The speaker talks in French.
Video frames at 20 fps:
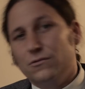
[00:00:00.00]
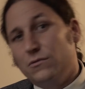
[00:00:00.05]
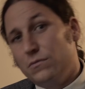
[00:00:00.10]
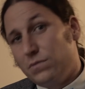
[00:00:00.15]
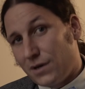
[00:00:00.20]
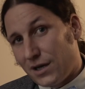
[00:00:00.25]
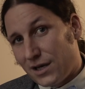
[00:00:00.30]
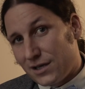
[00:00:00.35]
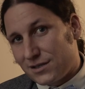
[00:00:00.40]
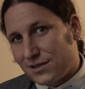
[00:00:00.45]
ou
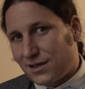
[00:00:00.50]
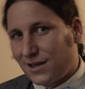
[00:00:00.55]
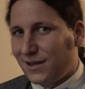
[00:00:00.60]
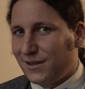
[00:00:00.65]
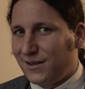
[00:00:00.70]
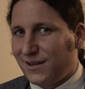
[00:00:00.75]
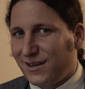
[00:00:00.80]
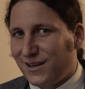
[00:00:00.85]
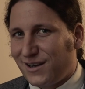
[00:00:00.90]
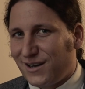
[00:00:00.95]
presque
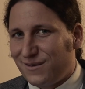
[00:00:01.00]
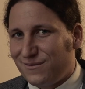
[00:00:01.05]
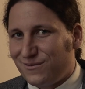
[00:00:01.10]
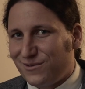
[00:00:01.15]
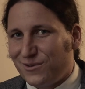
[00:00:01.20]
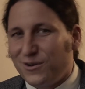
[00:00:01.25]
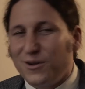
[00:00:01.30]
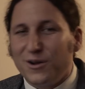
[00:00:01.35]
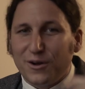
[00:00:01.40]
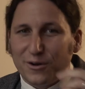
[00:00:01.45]

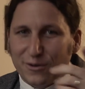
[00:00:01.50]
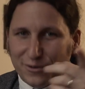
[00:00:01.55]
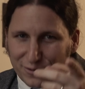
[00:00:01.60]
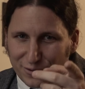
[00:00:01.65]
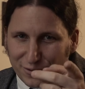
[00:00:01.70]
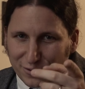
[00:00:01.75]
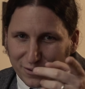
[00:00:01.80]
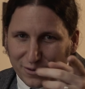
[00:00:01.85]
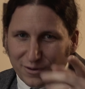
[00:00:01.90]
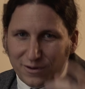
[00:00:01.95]
intégralement,
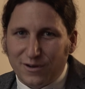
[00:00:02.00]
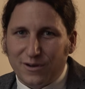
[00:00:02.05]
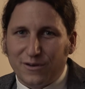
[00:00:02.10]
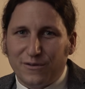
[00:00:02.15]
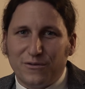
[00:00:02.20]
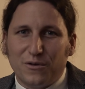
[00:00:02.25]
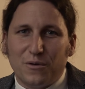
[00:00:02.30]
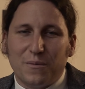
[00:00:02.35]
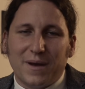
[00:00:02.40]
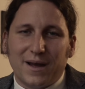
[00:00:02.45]
dans
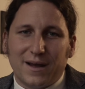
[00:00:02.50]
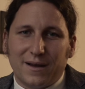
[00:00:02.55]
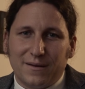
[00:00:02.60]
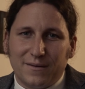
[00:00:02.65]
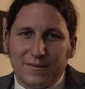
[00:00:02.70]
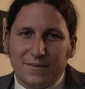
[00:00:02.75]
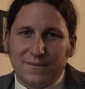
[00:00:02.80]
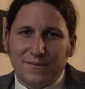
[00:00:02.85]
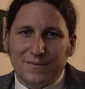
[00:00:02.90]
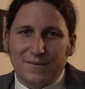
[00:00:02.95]
vos mains.
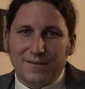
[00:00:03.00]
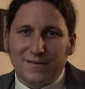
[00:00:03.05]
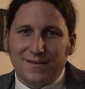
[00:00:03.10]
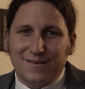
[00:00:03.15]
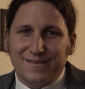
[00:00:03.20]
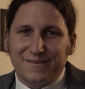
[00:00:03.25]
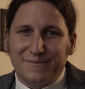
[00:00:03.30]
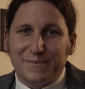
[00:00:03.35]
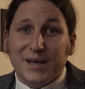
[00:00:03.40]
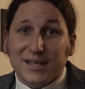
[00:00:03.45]

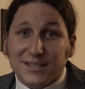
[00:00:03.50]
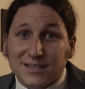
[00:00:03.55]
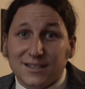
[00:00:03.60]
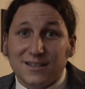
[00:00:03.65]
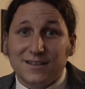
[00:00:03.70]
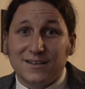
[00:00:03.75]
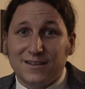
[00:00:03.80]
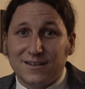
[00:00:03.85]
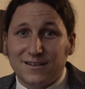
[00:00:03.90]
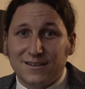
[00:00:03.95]

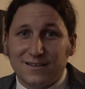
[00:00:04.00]
Merci.